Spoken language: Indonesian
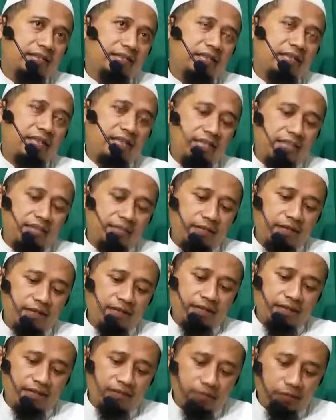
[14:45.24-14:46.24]
Ini jamaah
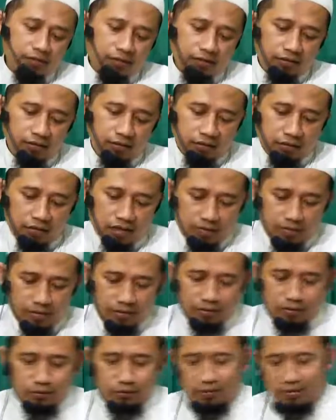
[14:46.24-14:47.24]
yang dimulakan oleh Allah
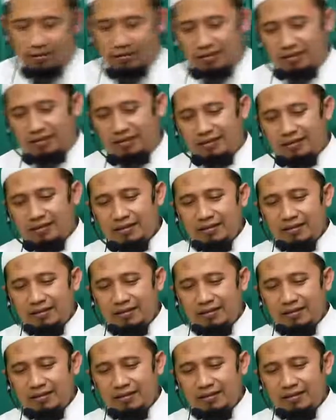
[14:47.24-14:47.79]
Subhanahu wa taala.